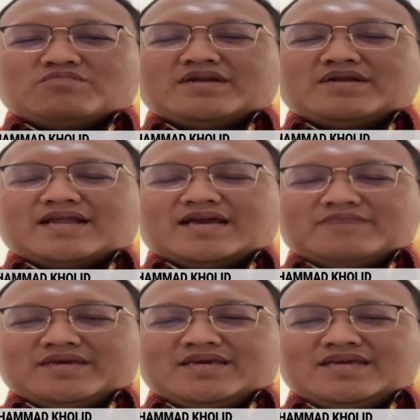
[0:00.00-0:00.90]

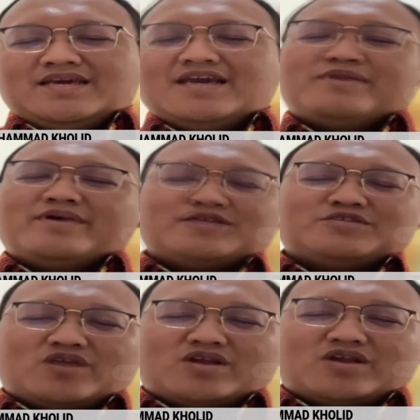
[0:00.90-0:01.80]
mendalami,
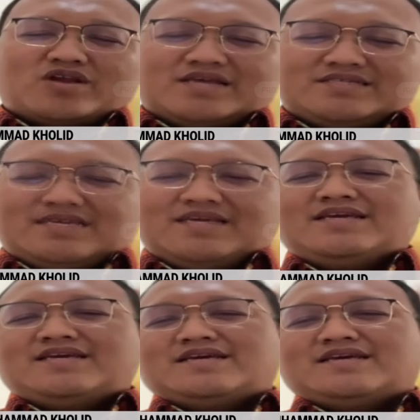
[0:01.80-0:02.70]
mengeksplorasi,
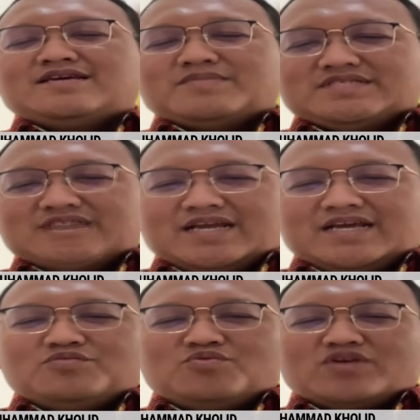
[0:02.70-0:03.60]
menjalin
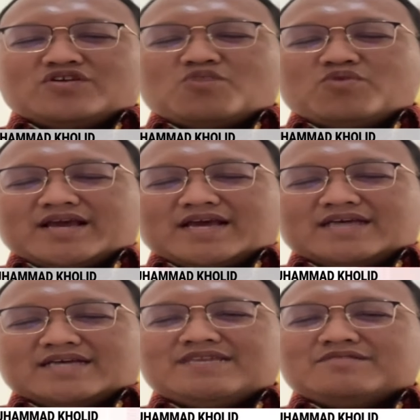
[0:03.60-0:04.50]
hubungan
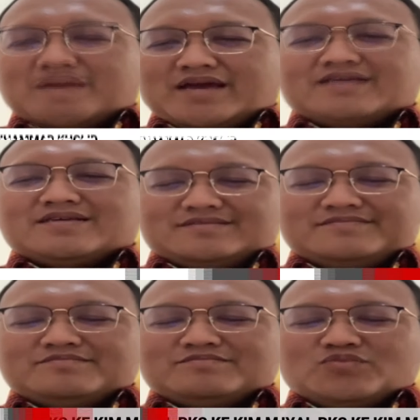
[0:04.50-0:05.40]
komunikasi yang baik.
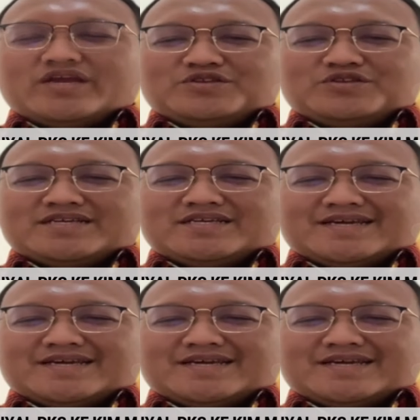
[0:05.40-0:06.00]
Mungkin itu saja.